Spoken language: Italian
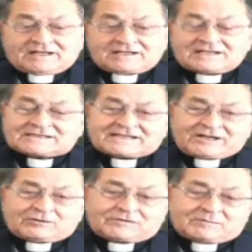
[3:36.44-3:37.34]

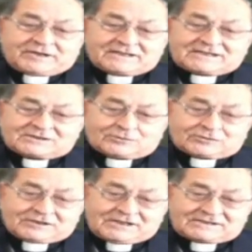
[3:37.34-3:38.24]
Lazzarino Fabretti
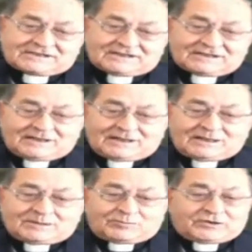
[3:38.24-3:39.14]
sorrise,
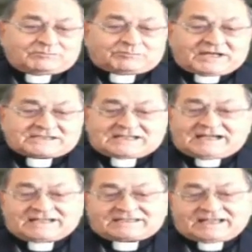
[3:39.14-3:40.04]
poi prese la
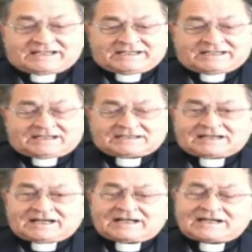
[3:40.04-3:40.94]
letterina,
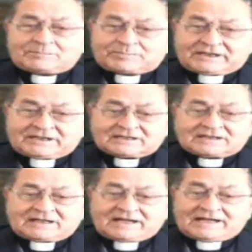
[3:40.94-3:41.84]
l'aprì
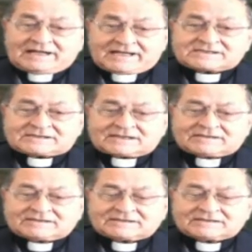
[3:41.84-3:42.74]
e
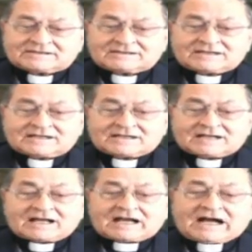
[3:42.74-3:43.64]
lesse.
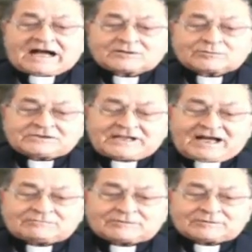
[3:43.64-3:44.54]
Caro
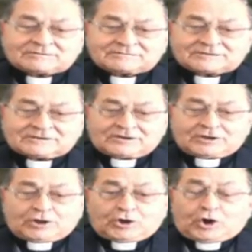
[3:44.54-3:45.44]
diavolo,
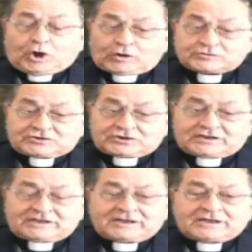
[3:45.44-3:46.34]

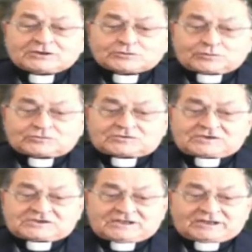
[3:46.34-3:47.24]
oggi
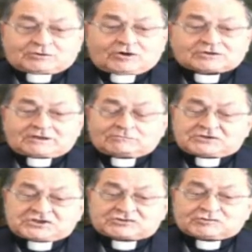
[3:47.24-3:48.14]
tutti si ricordano di
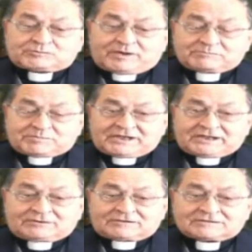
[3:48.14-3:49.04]
Gesù
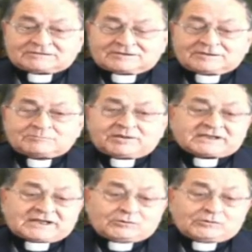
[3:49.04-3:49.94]
bambino
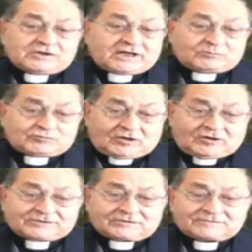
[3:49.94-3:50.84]
perché lui è
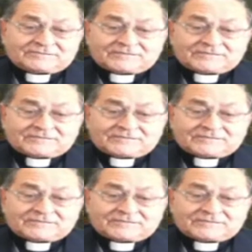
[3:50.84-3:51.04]
buono.